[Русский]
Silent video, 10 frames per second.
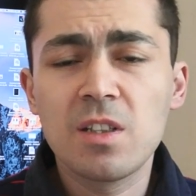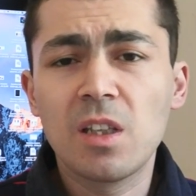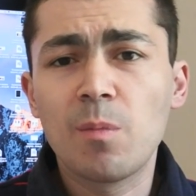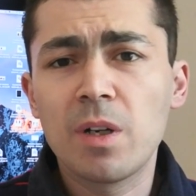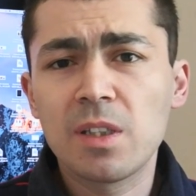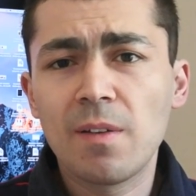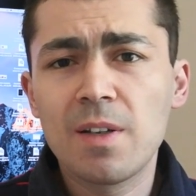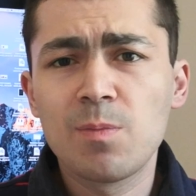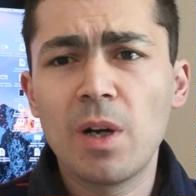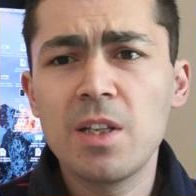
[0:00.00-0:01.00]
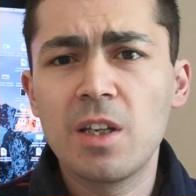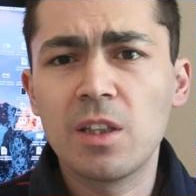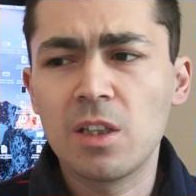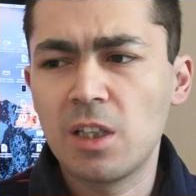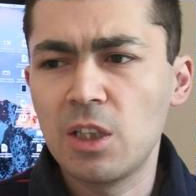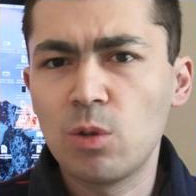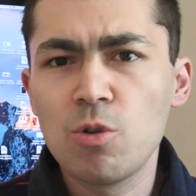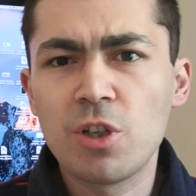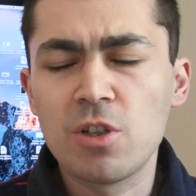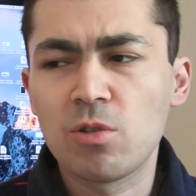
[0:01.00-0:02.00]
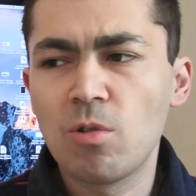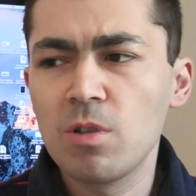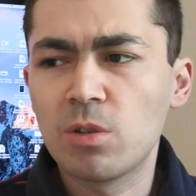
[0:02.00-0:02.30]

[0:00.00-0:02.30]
и там остались маленькие такие точки, сколы.